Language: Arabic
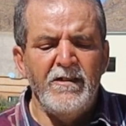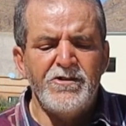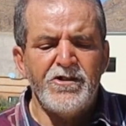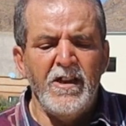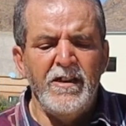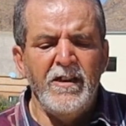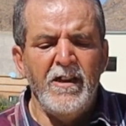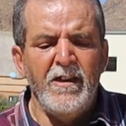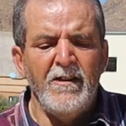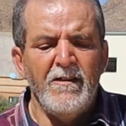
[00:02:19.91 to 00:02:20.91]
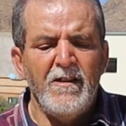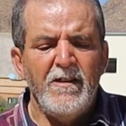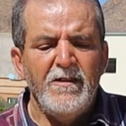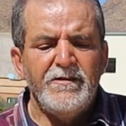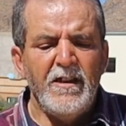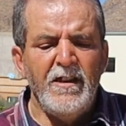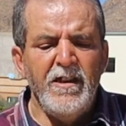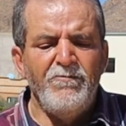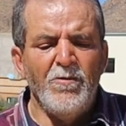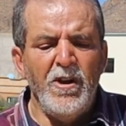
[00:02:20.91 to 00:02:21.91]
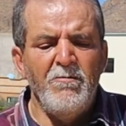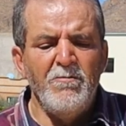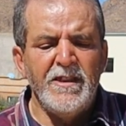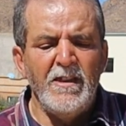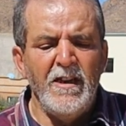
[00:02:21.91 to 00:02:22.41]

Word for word: الشائعة تأليف محمد